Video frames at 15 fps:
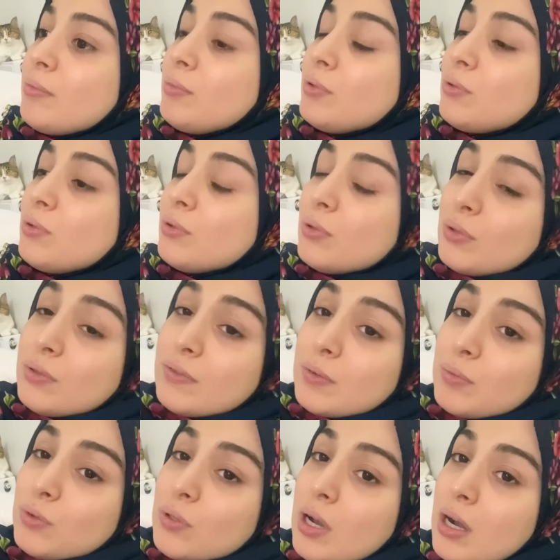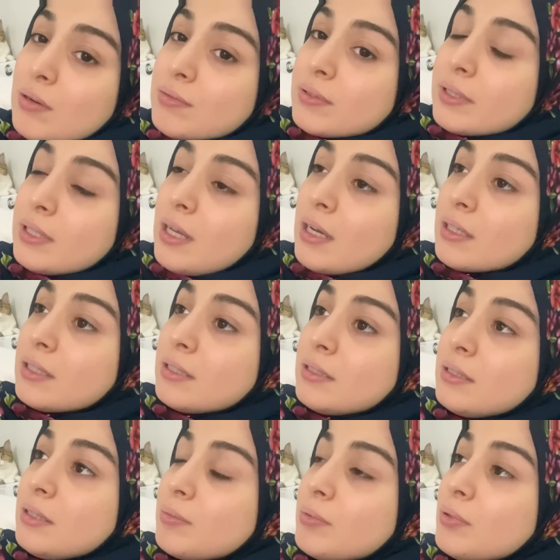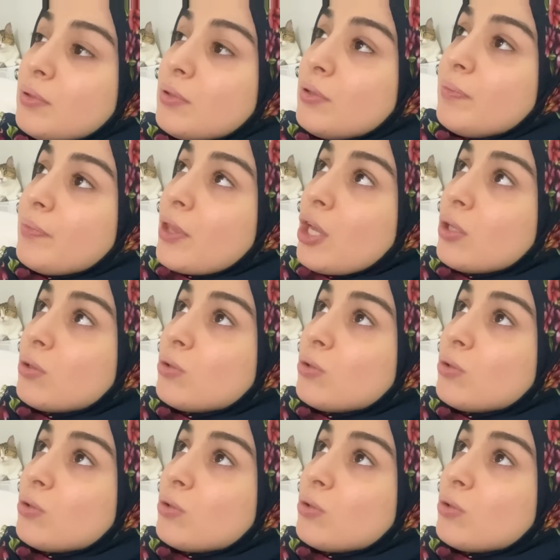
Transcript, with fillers: bütün gün ve bunu haftalardır yapıyorum.